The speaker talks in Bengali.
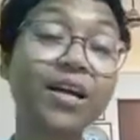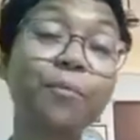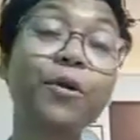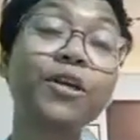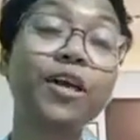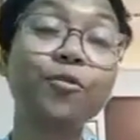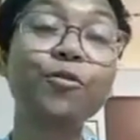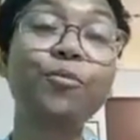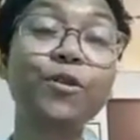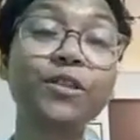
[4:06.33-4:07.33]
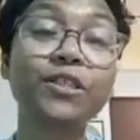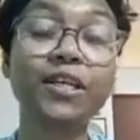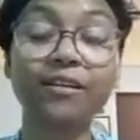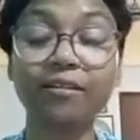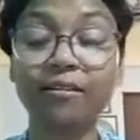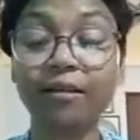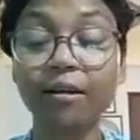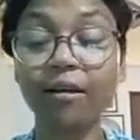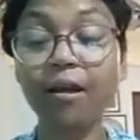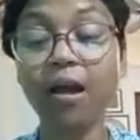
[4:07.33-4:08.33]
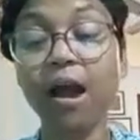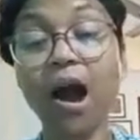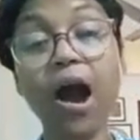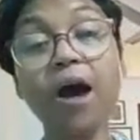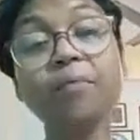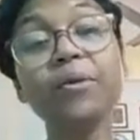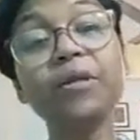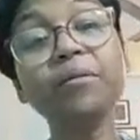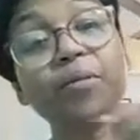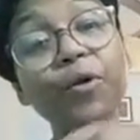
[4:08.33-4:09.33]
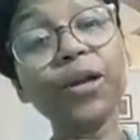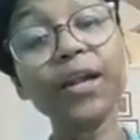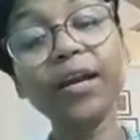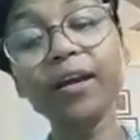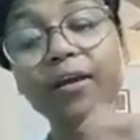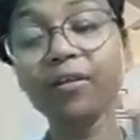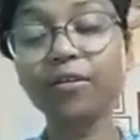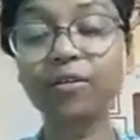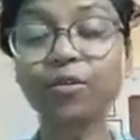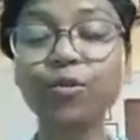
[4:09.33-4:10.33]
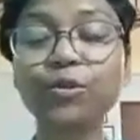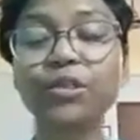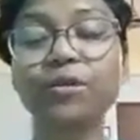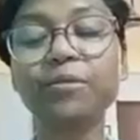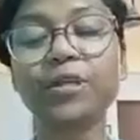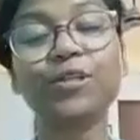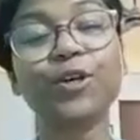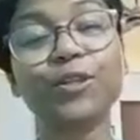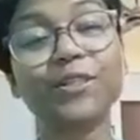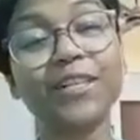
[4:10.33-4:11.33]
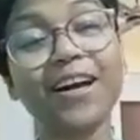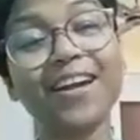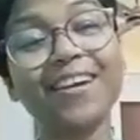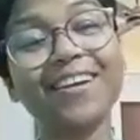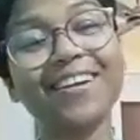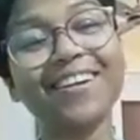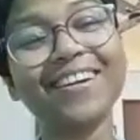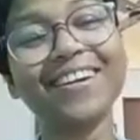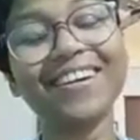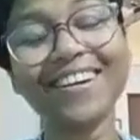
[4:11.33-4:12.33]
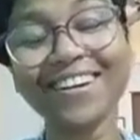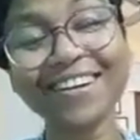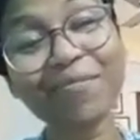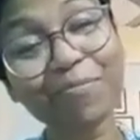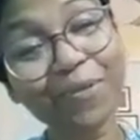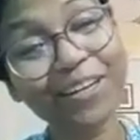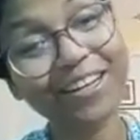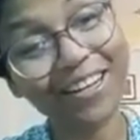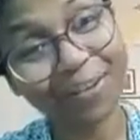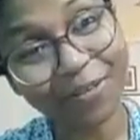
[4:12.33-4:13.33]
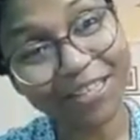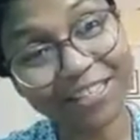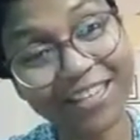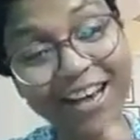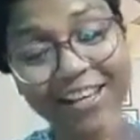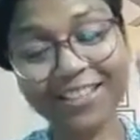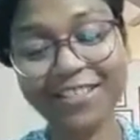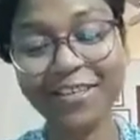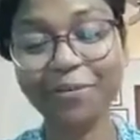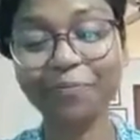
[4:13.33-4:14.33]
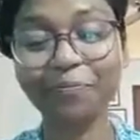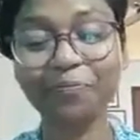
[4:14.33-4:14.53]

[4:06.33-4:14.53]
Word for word: তারপর ঠাকুর বলছেন আমি মোলে ঘুচিবে জঞ্জাল বলে ঠাকুর নিজেই হাসছেন